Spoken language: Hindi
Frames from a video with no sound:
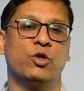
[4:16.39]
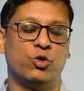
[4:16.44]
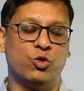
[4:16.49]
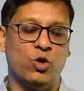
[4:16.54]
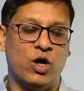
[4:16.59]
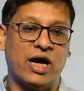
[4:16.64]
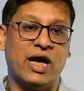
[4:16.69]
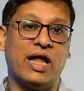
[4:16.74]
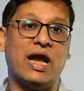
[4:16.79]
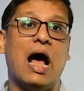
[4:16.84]
तो
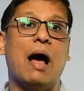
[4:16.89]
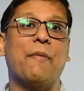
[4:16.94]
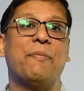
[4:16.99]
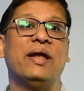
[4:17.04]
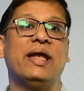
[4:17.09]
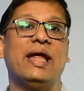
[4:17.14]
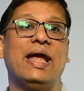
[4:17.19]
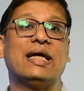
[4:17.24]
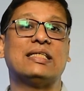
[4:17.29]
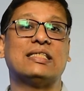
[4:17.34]
अगर आप
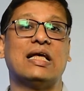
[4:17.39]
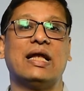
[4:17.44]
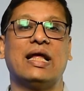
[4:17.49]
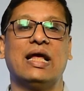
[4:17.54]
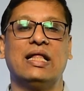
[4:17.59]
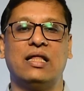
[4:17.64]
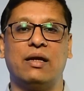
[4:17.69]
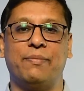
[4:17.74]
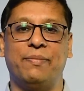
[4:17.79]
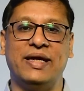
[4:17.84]
इन्हें एक साल के
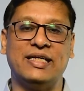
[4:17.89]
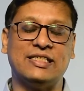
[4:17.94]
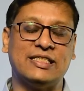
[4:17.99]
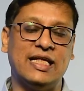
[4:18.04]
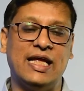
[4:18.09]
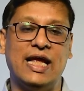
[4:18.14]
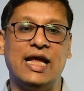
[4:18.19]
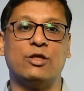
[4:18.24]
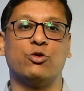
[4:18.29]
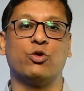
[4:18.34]
अंदर
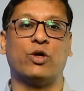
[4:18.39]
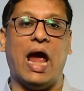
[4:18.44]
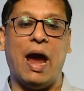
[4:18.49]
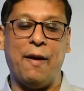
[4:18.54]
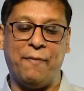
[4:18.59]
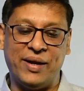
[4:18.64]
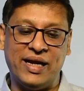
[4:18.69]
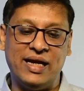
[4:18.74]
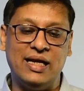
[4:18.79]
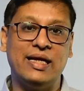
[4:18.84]
बेचते हैं तो
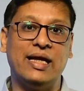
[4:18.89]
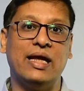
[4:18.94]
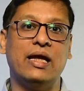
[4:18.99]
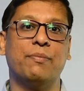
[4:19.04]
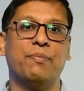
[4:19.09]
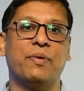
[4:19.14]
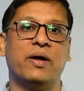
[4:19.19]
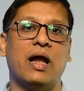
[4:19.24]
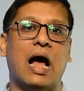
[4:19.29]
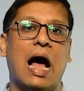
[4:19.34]
कैपिटल
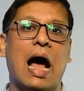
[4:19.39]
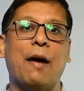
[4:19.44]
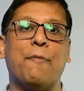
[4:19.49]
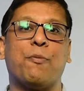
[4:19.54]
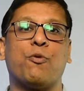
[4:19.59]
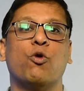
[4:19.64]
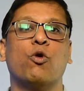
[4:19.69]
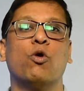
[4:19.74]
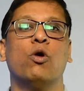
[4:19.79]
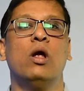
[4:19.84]
गेन पर
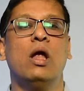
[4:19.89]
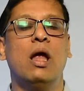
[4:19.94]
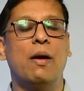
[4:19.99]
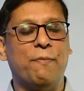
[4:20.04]
आपको